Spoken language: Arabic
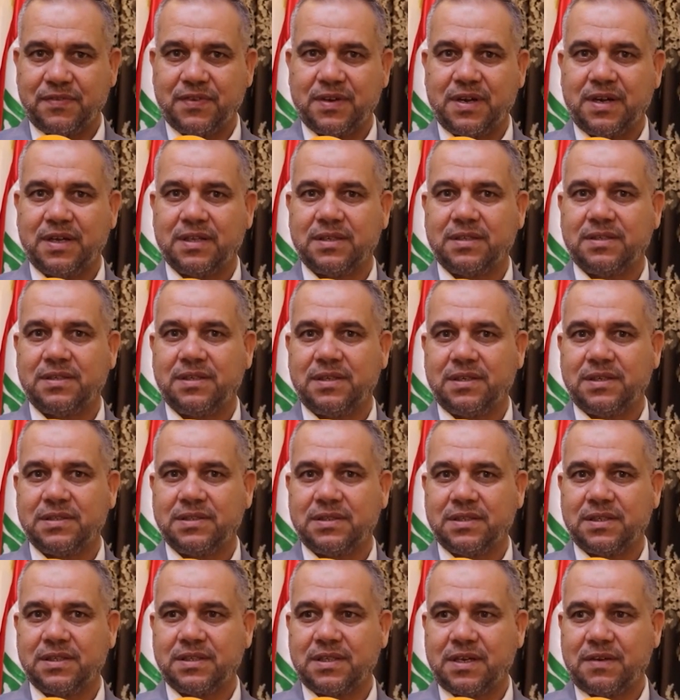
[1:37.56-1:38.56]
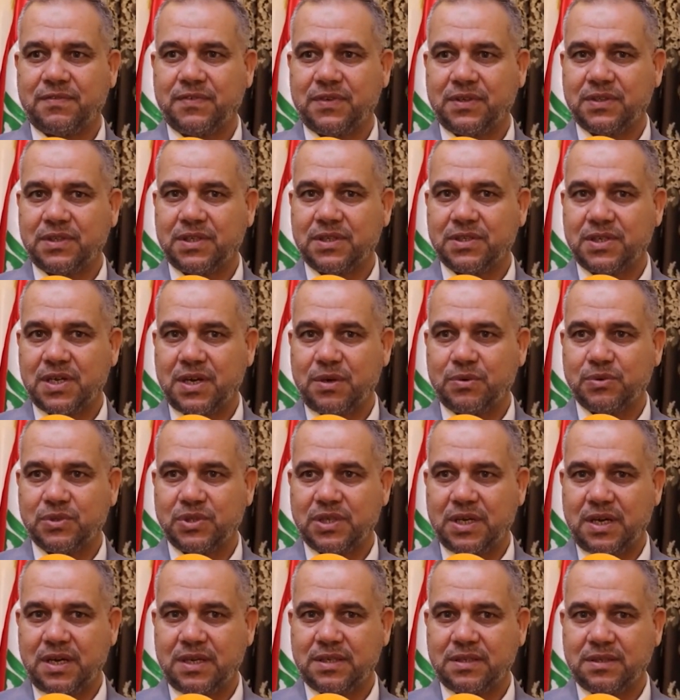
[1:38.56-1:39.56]
أفراد لجنة رفع
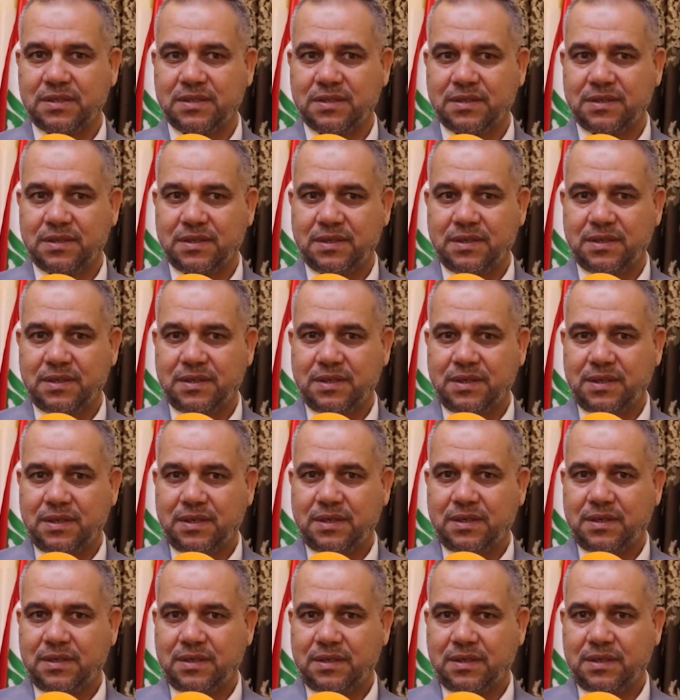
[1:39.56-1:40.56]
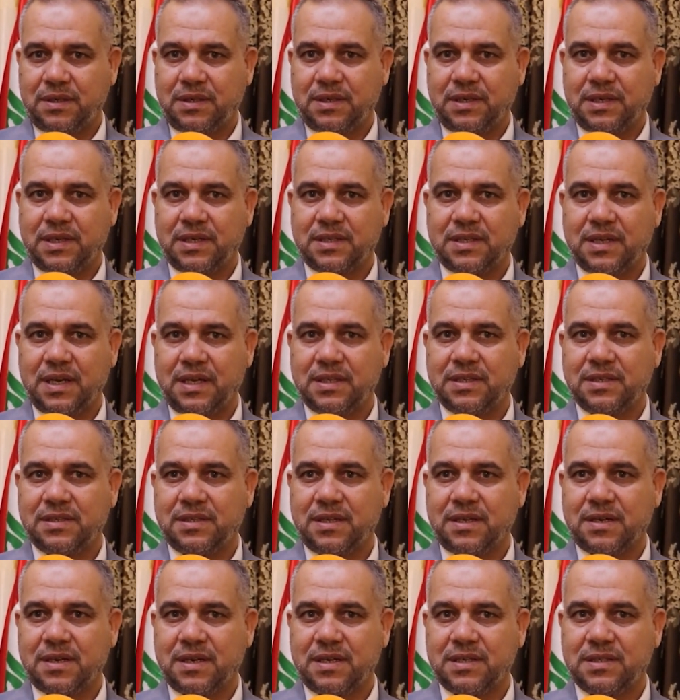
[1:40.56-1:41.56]
التجاوزات آه، اللي هي
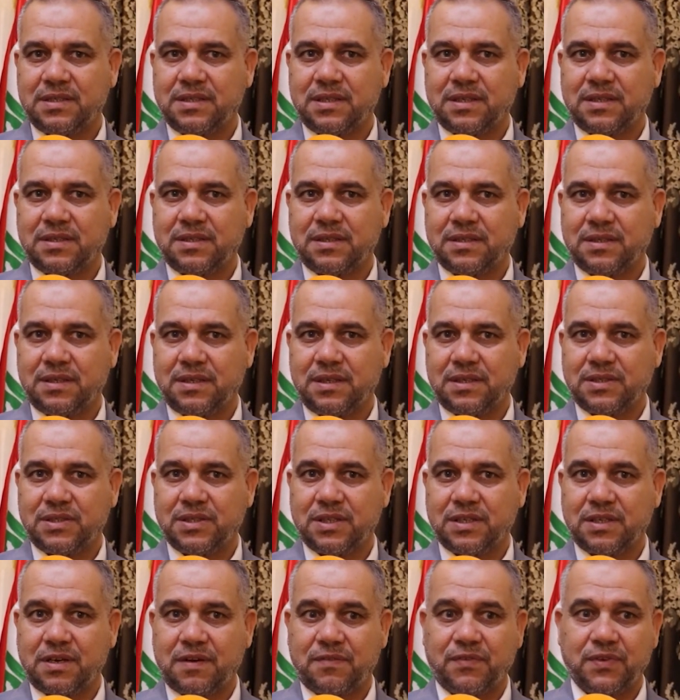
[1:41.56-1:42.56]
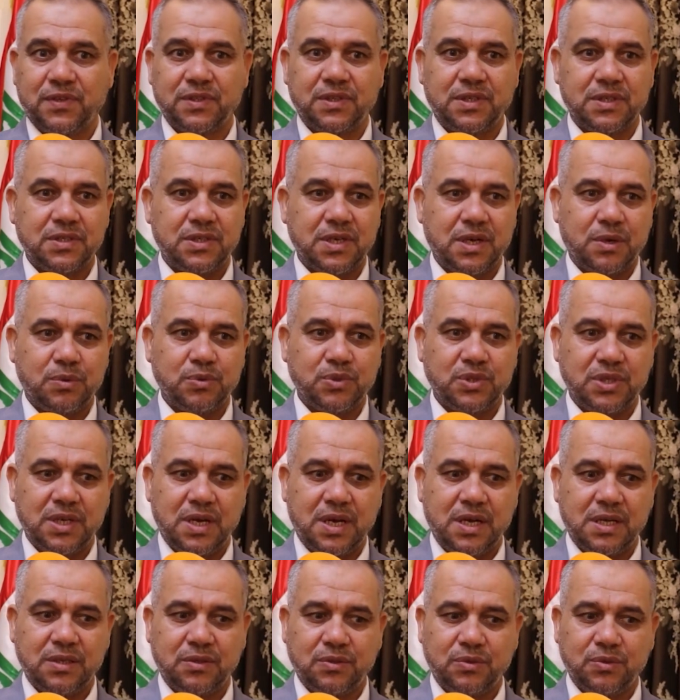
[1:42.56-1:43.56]
تحديدا رئيسة لجنة رفع
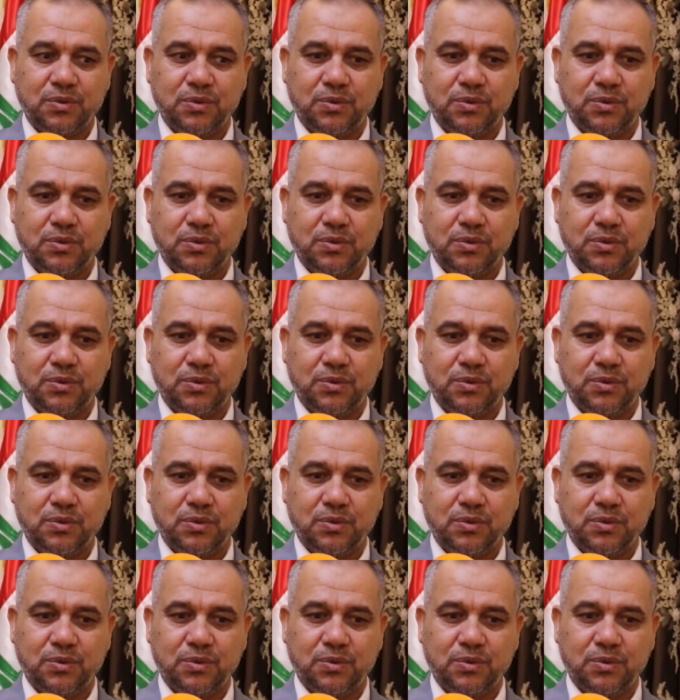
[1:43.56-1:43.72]
التجاوزات